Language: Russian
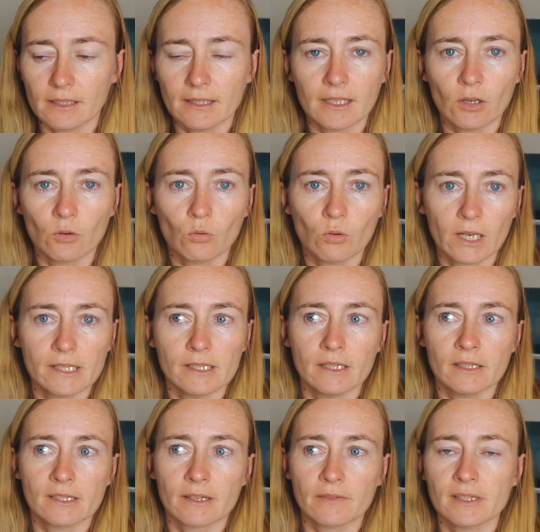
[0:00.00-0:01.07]
не
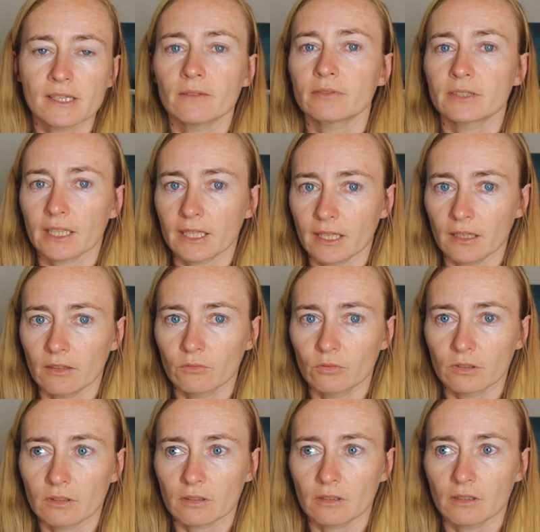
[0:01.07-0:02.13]
уходить совсем в такие
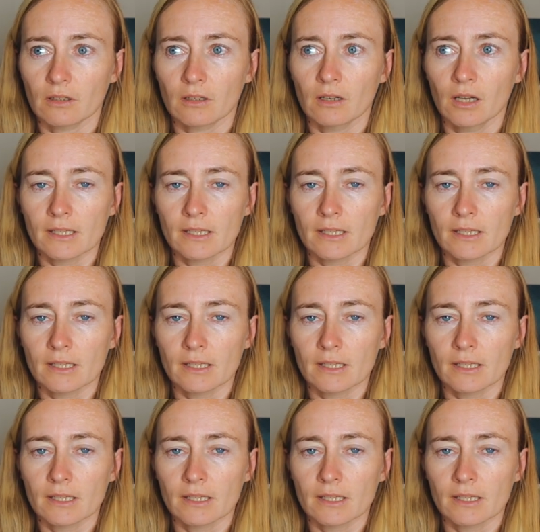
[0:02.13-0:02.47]
вот э,